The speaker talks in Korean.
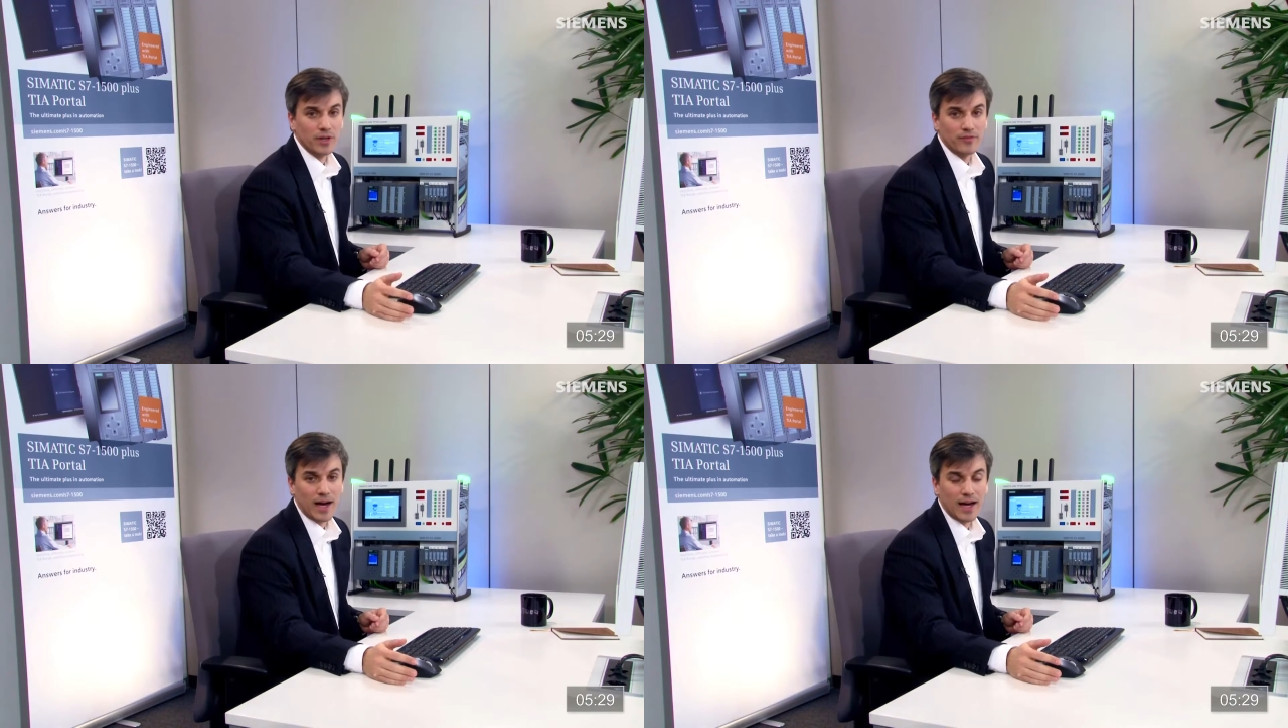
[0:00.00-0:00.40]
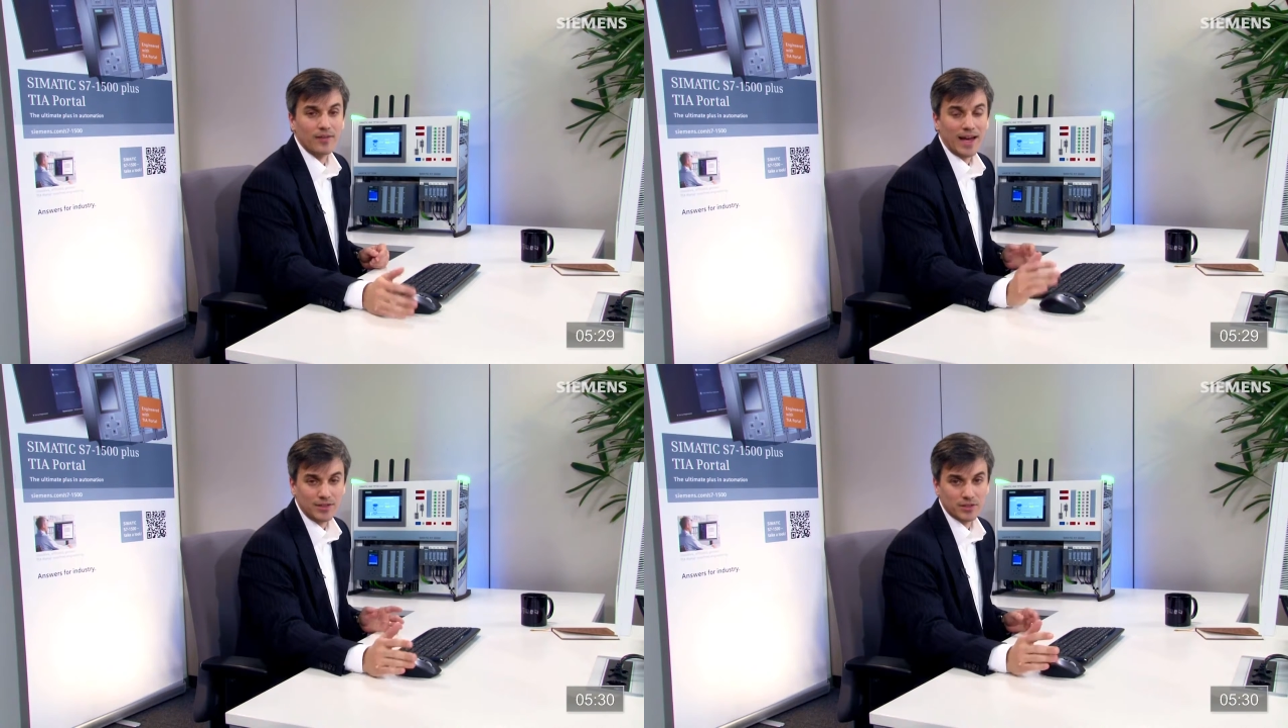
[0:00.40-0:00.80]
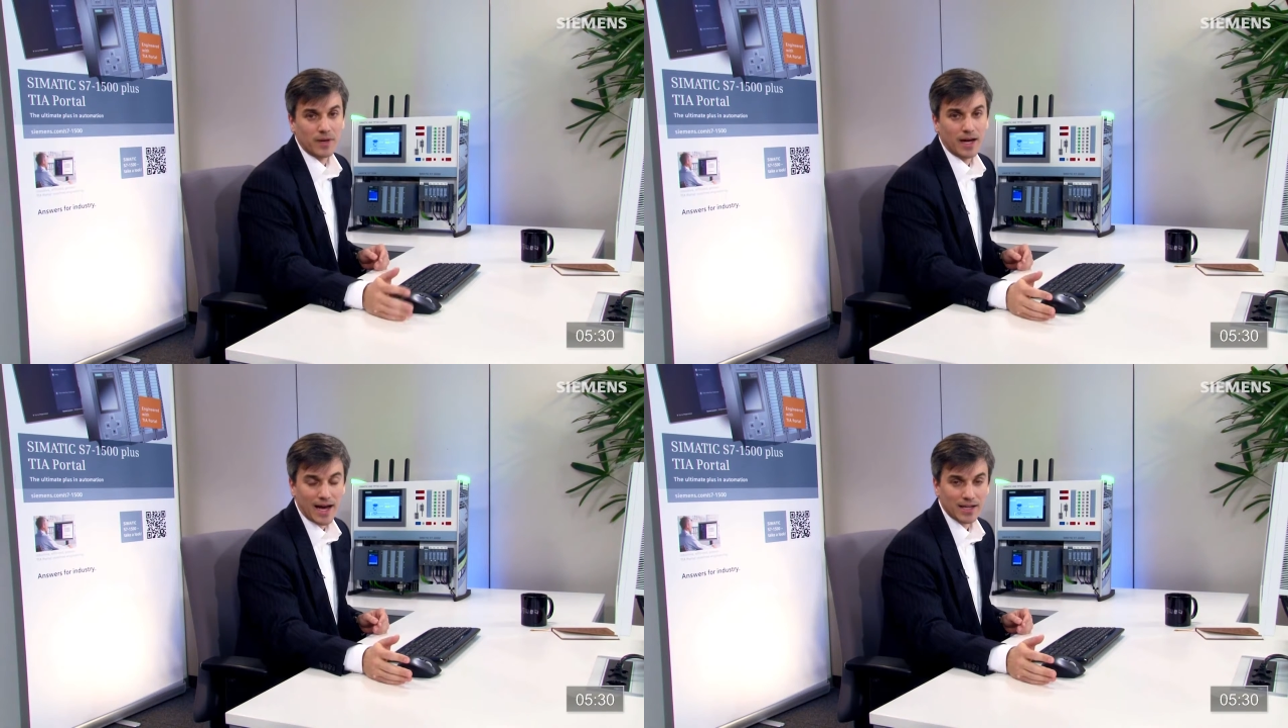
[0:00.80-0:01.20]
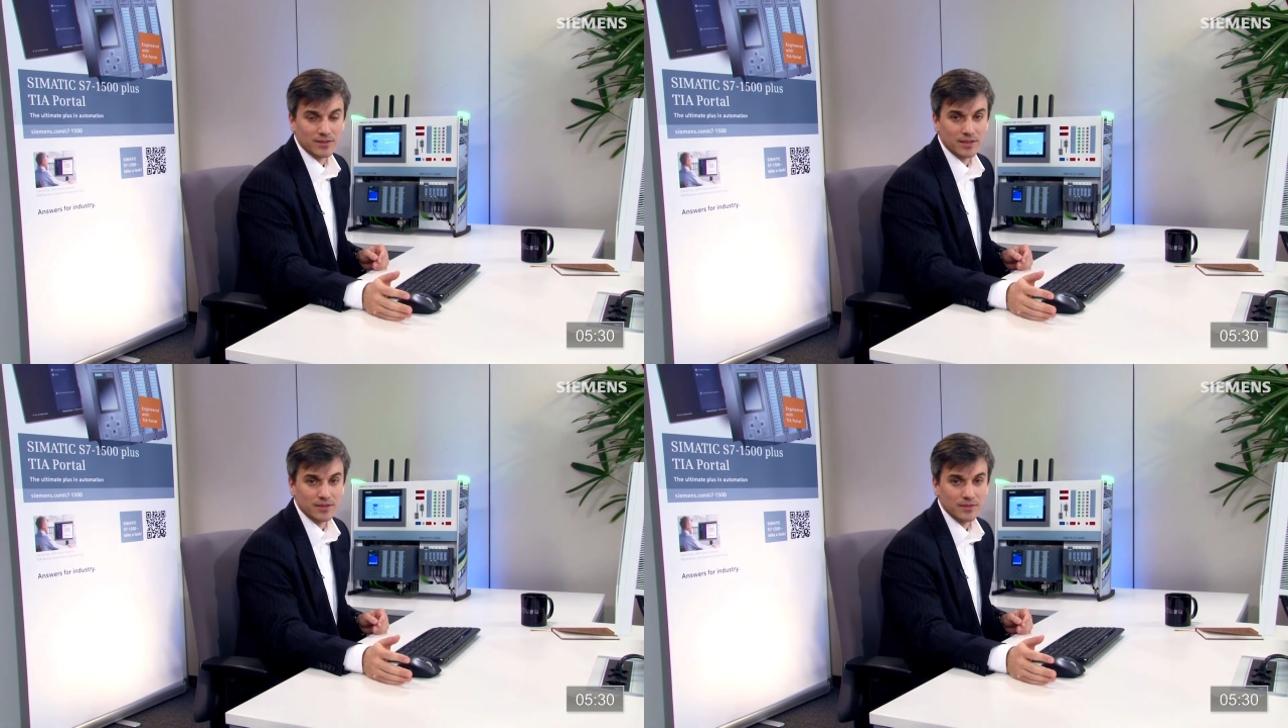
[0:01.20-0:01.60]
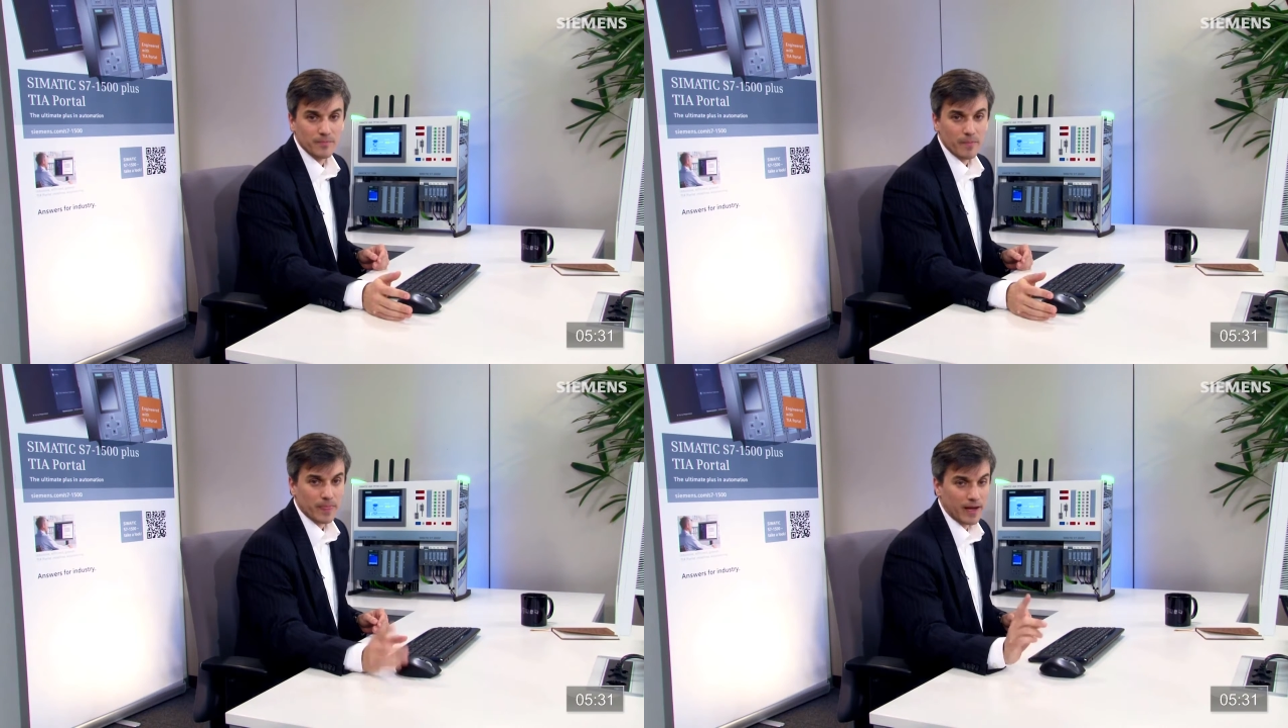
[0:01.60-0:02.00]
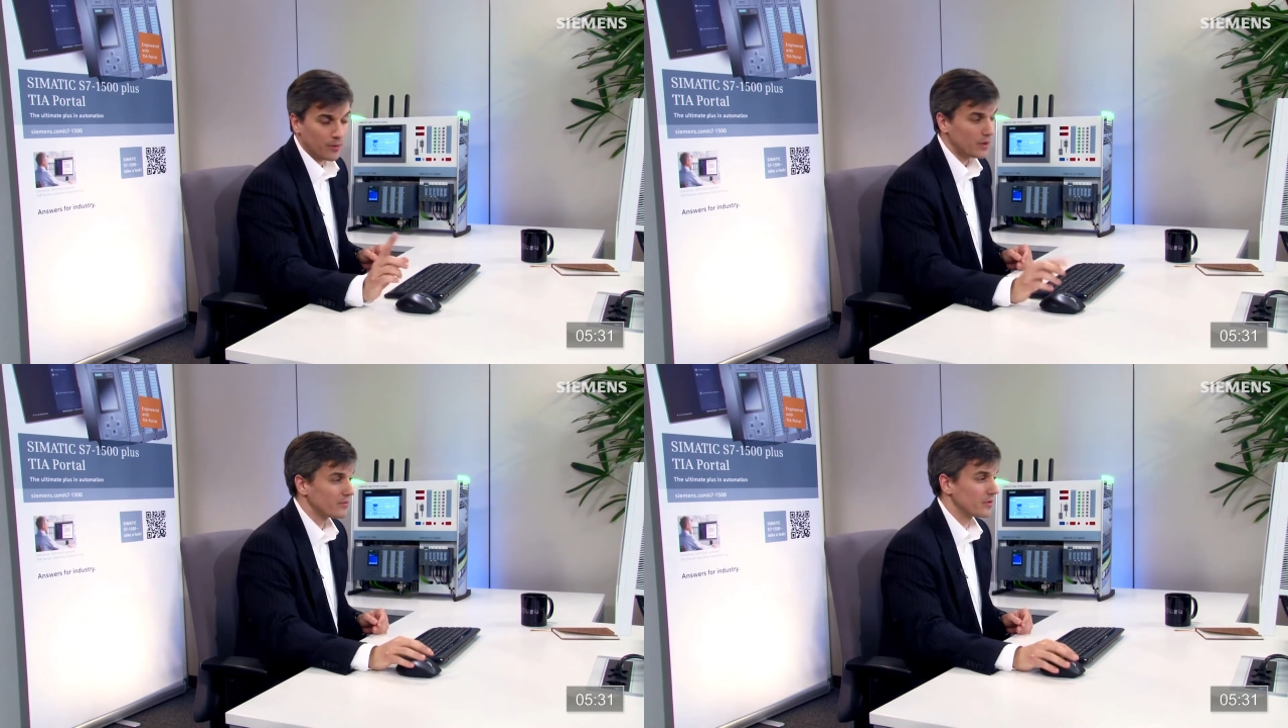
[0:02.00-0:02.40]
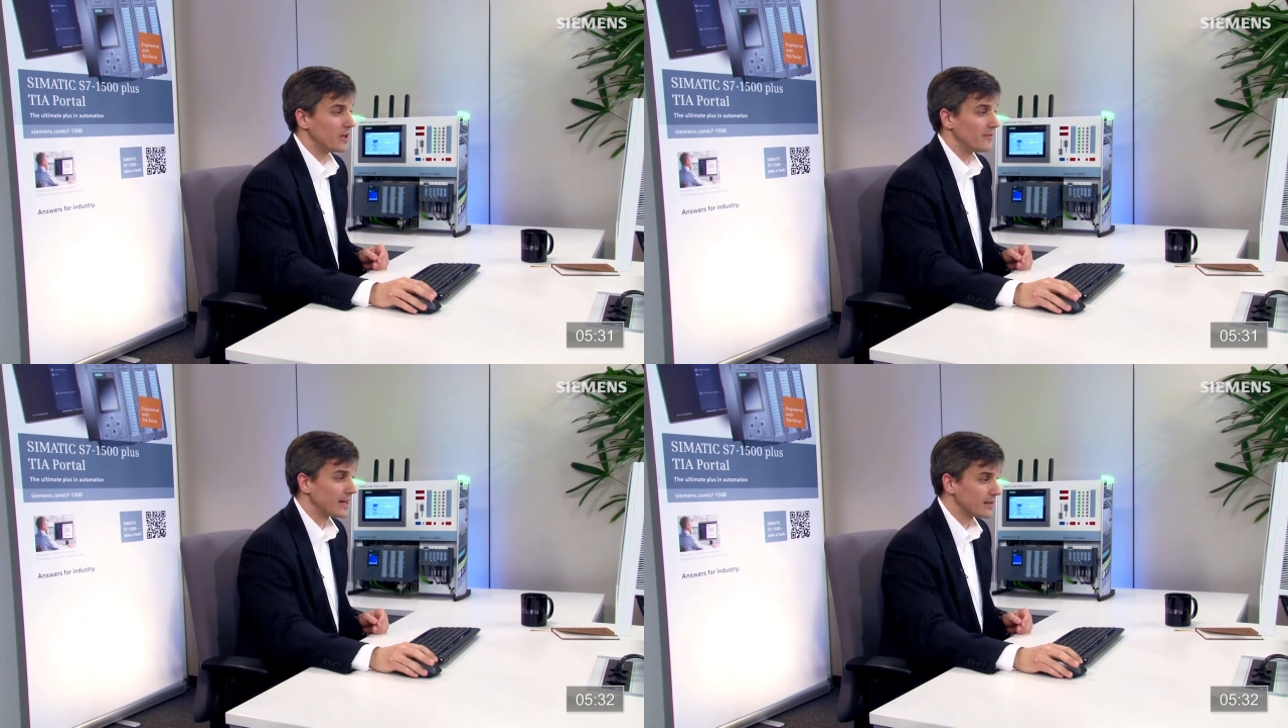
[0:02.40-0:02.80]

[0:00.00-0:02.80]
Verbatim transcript: 여전히 활성화되어 있습니다. 여기에서 레벨 4